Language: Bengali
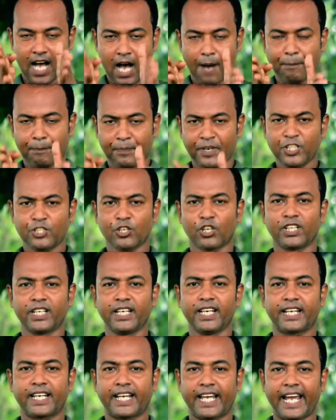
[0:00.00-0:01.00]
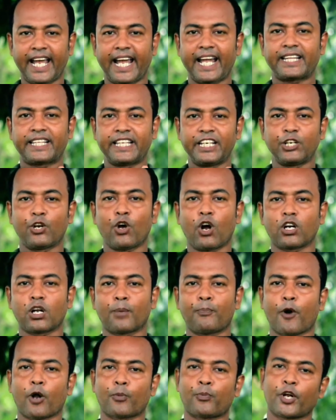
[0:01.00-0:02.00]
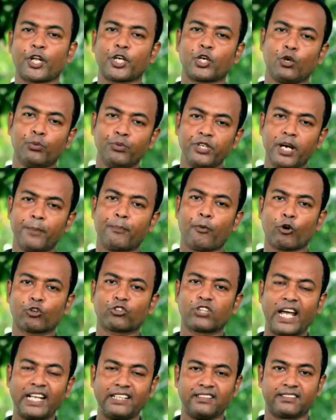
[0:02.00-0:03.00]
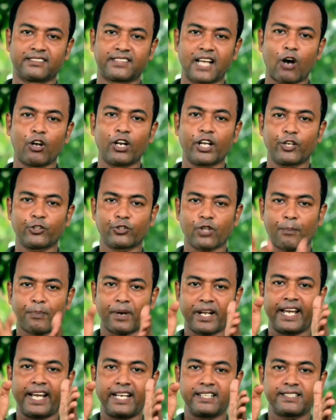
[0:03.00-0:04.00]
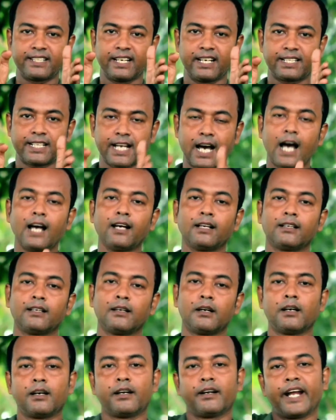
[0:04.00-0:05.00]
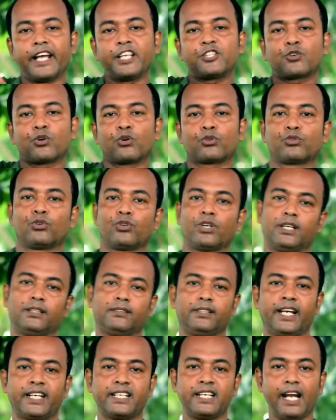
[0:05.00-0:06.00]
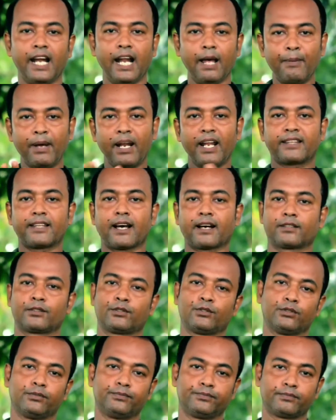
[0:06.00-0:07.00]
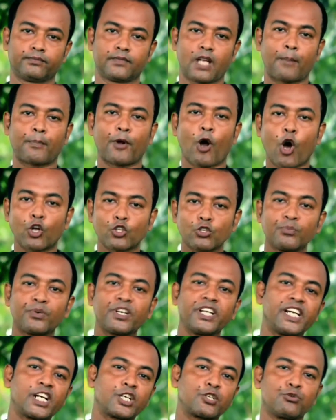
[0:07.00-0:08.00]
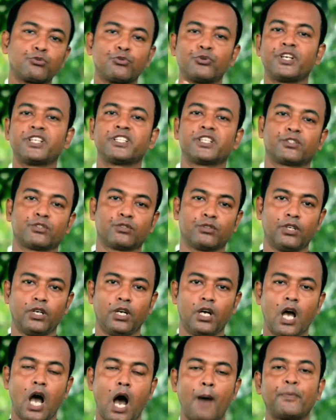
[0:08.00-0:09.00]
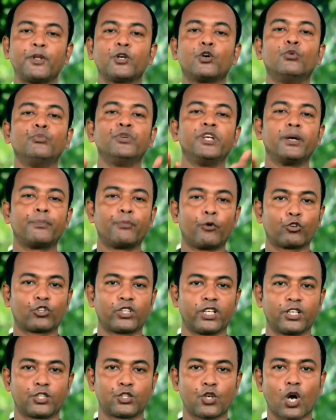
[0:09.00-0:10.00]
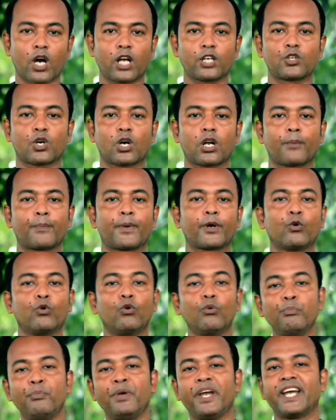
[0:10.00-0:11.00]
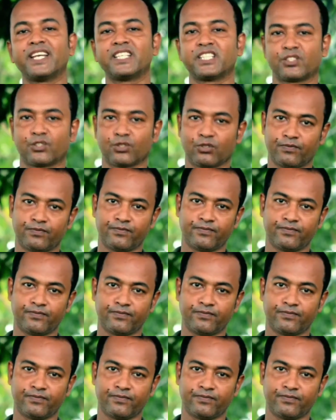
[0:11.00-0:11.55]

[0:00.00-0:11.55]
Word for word: আপনি যদি খেয়ে তিন ঘন্টা পর পরই ঘুমিয়ে পড়তেন তাহলে কিন্তু আপনার এই সেলটা রেজ করতো না একটি লেভেলে থাকতো আপনার হজম ক্রিয়া শুরু হয়ে যেত আপনি ঘুমিয়ে পড়তেন সকাল সকাল আপনার ঘুম ভেঙে যেত